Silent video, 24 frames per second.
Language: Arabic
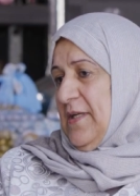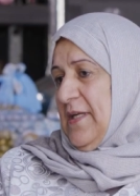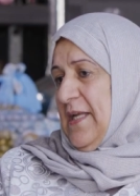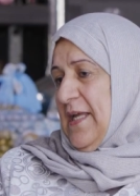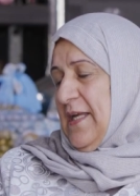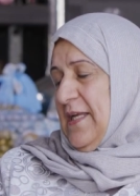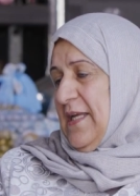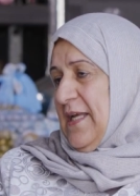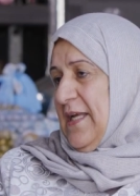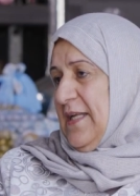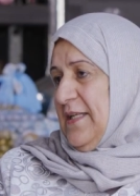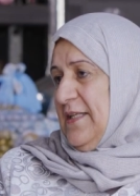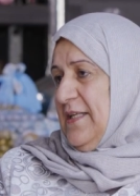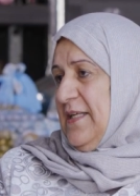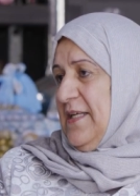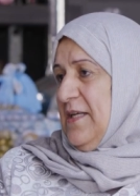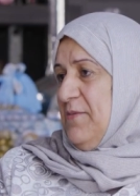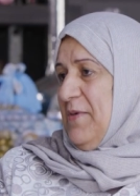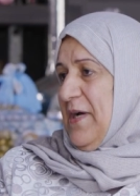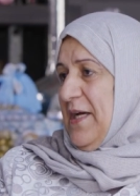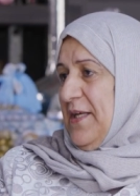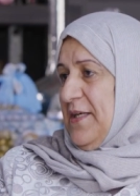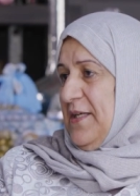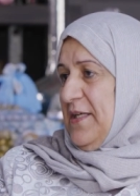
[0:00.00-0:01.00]
لان عندنا
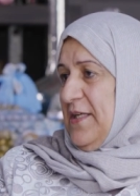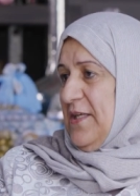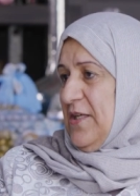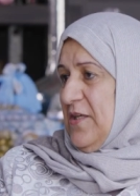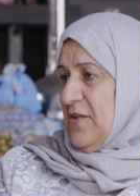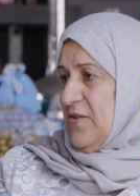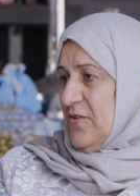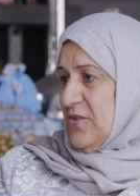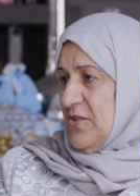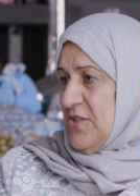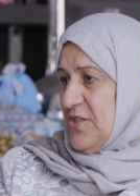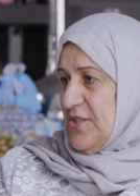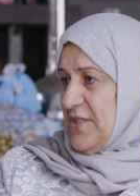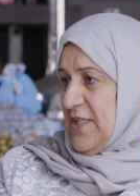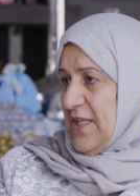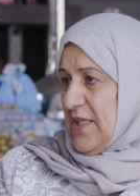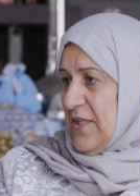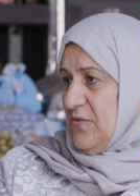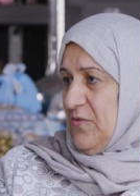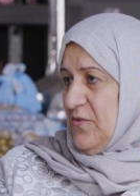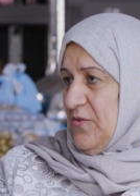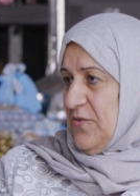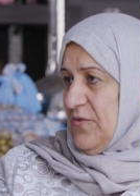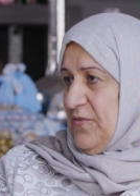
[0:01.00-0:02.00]
بحرينيات
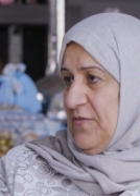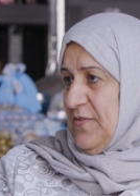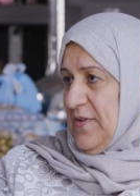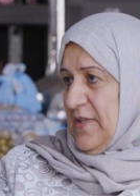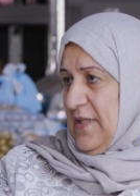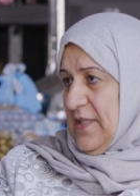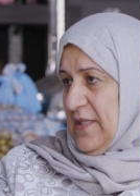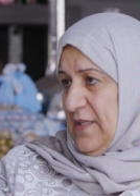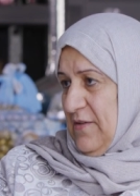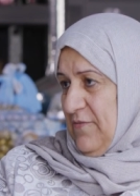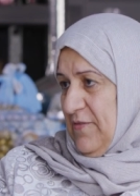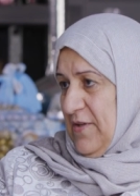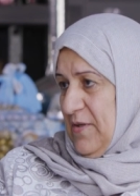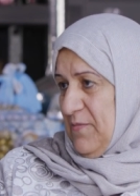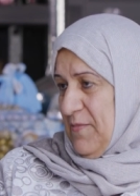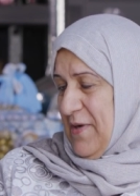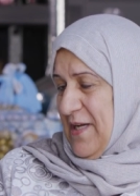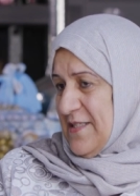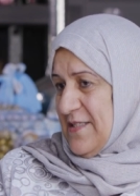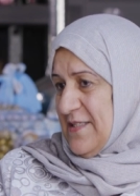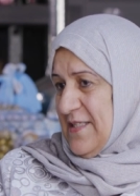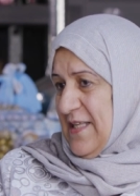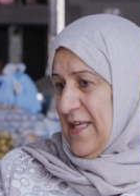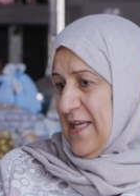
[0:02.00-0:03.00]
يشتغلون في في
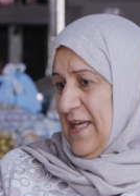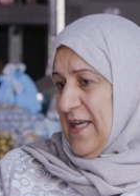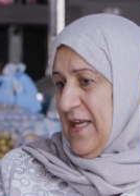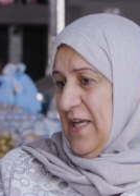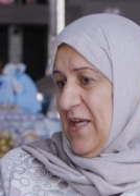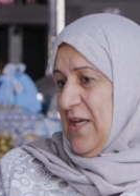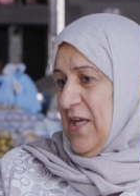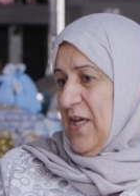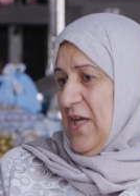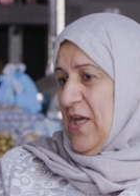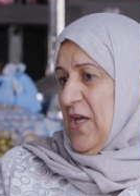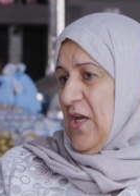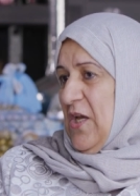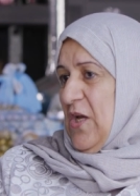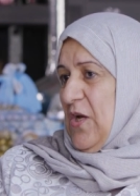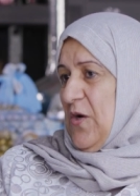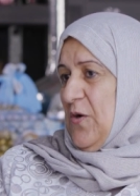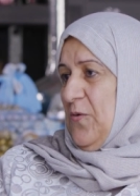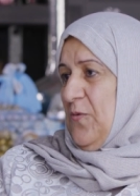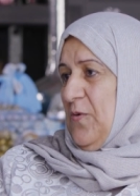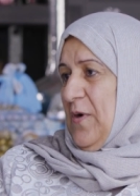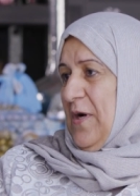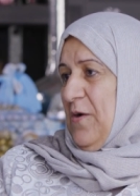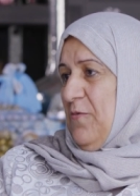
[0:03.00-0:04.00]
المصنع اي نعم
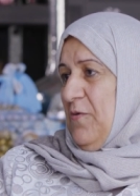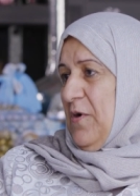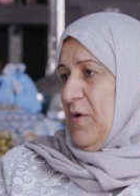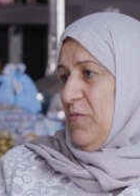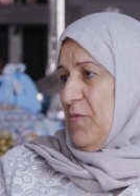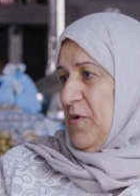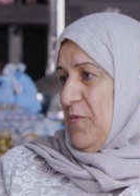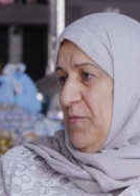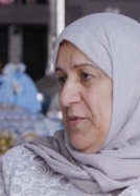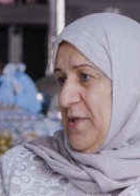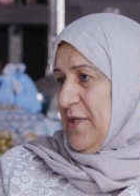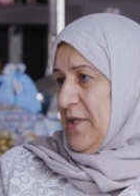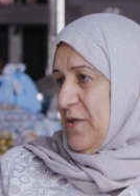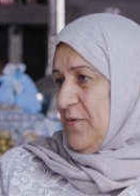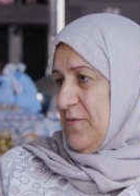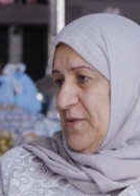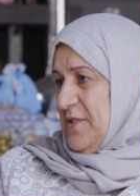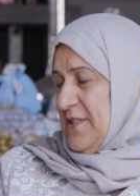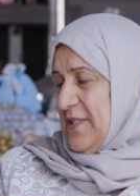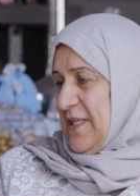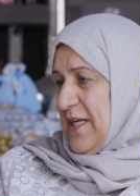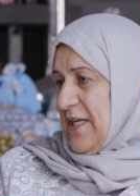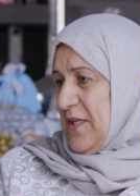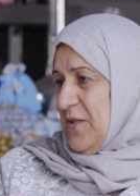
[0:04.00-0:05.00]
واول ما بداوا
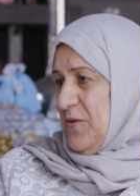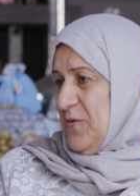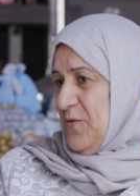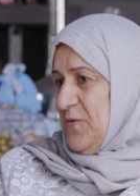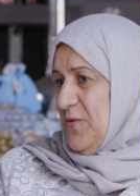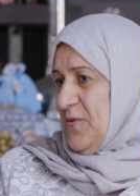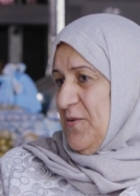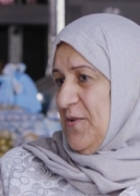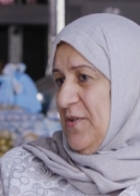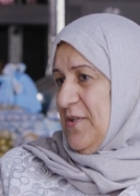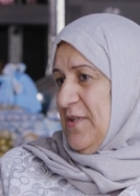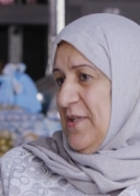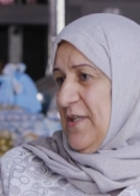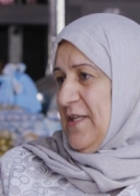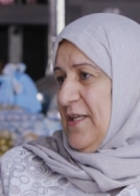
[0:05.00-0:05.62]
يشتغلون